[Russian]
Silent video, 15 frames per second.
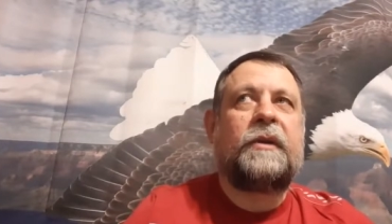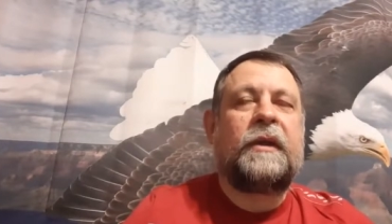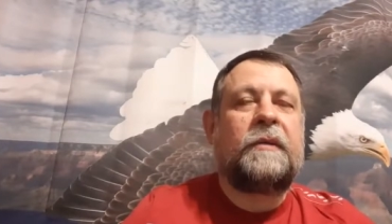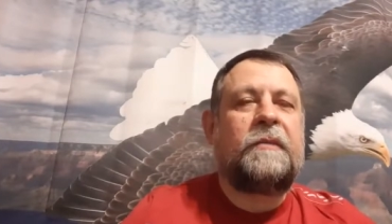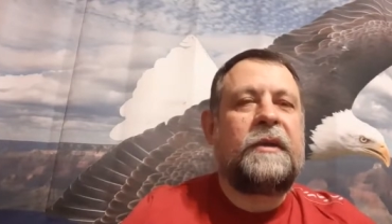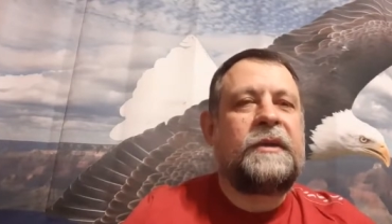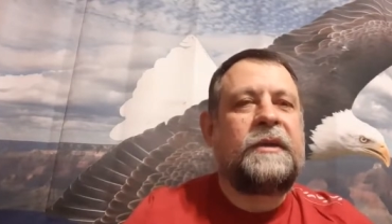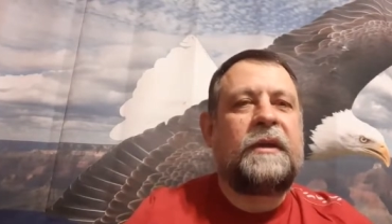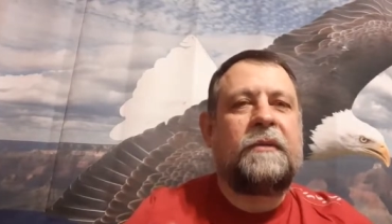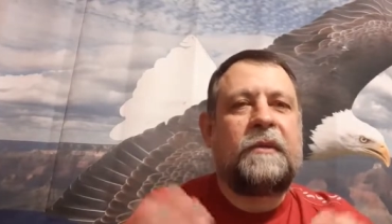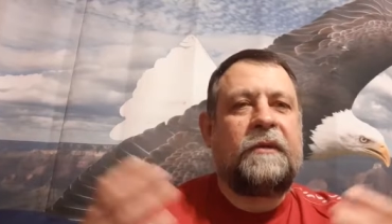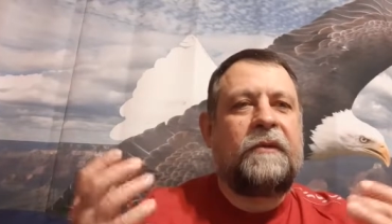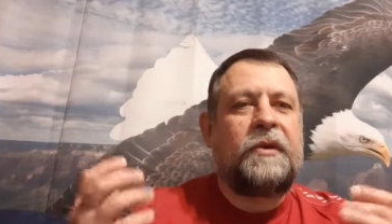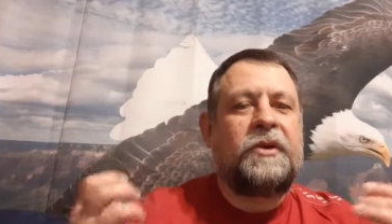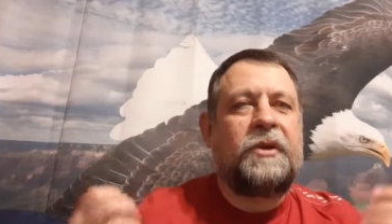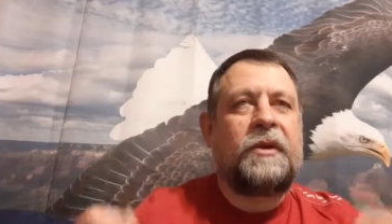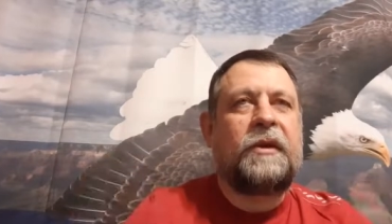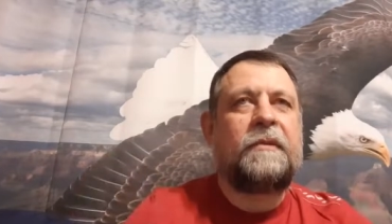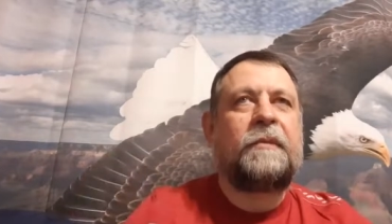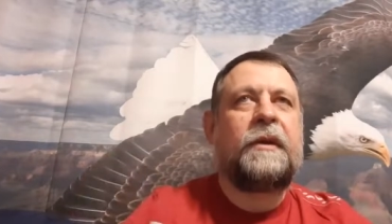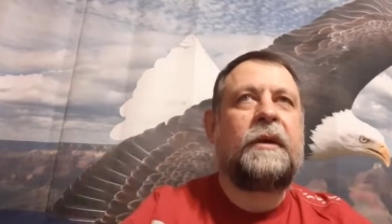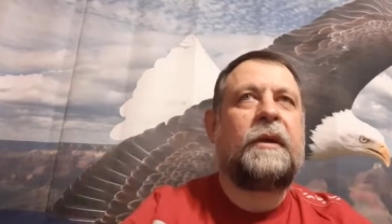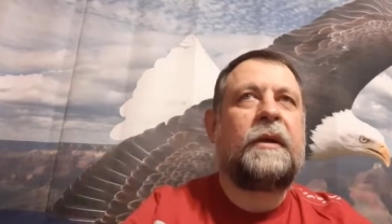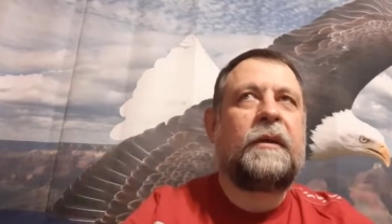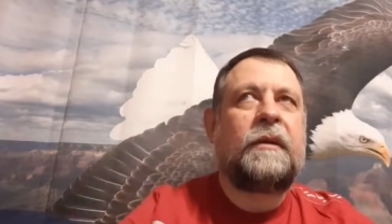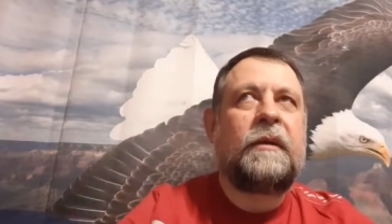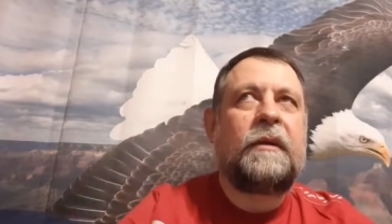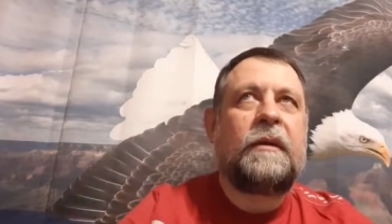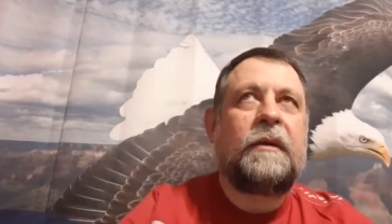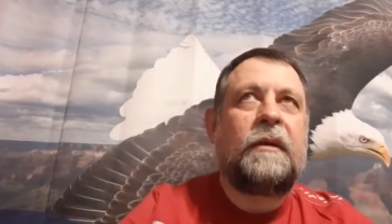необъяснимые вещи,
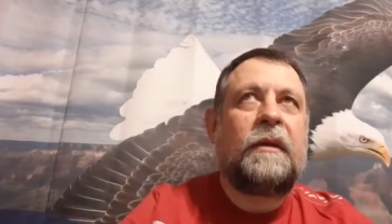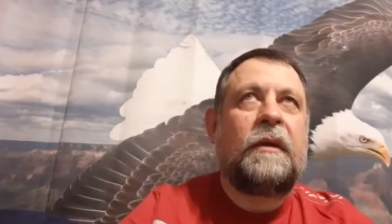непонятные.